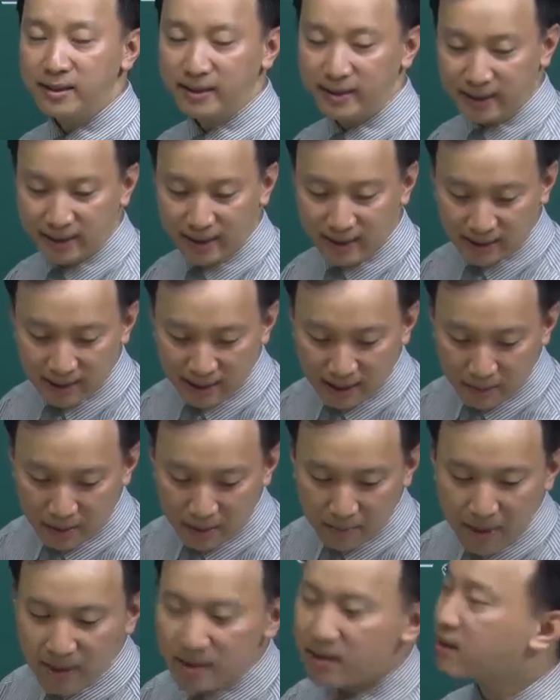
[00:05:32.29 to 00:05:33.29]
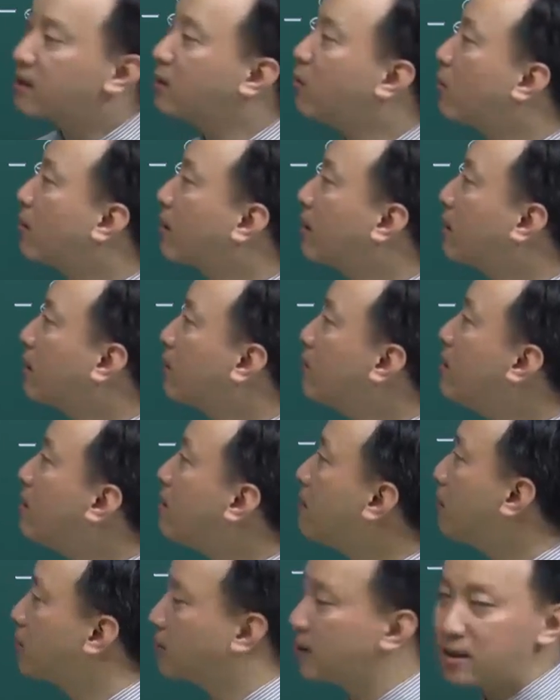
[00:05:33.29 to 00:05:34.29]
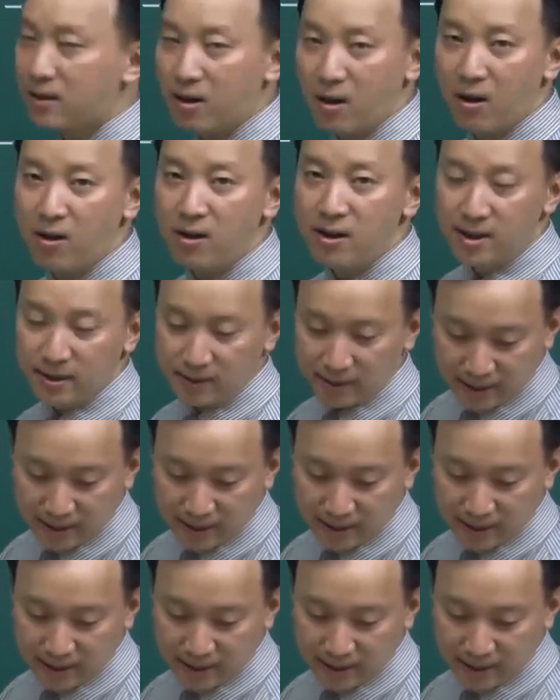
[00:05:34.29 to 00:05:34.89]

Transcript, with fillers: Thì ta nếu mà biết được cái độ cực quyết của màu sắc đó